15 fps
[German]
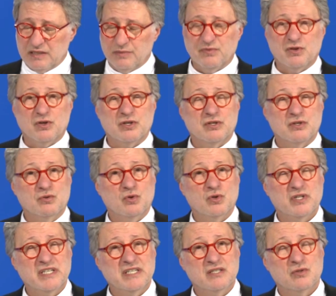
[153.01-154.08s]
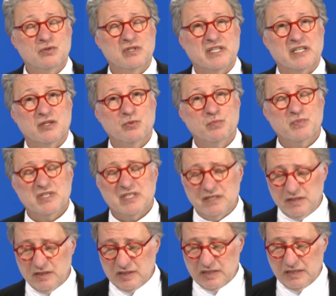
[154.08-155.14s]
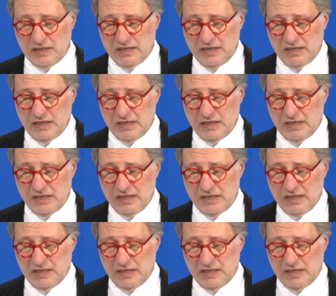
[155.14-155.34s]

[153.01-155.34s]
dem Vorderen Orient und Ägyptens.